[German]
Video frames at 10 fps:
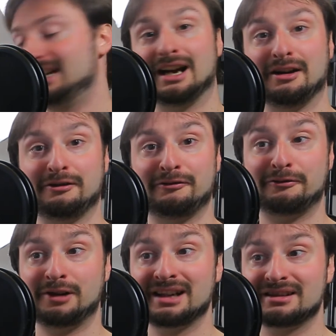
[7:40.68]
der
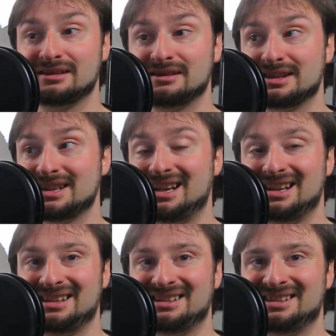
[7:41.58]
Fractal
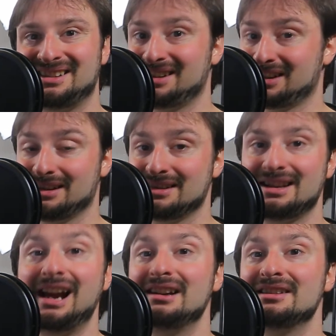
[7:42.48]
Design
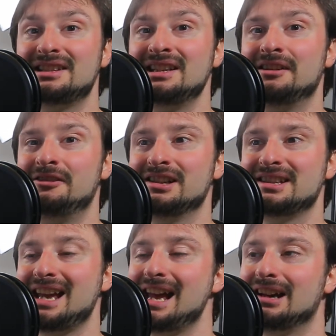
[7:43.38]
Silent
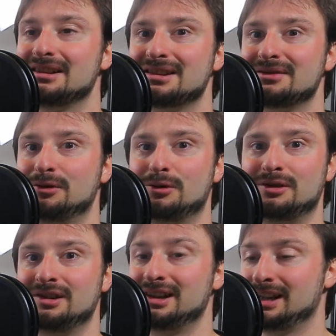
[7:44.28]
Series
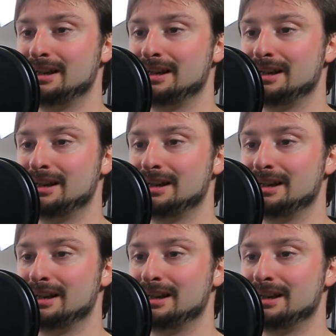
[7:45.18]
R2